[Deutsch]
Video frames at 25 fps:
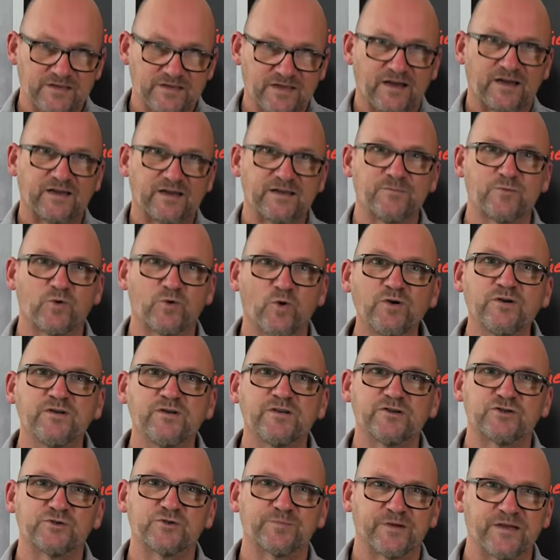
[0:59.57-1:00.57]
gerade im
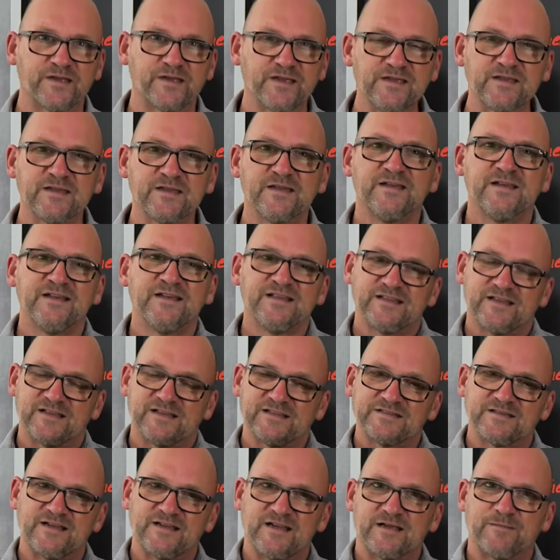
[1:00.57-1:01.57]
Kundengespräch,
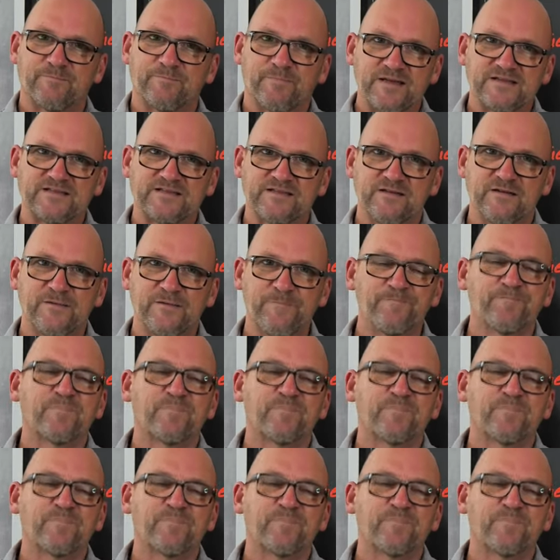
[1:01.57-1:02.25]
dann sag besser,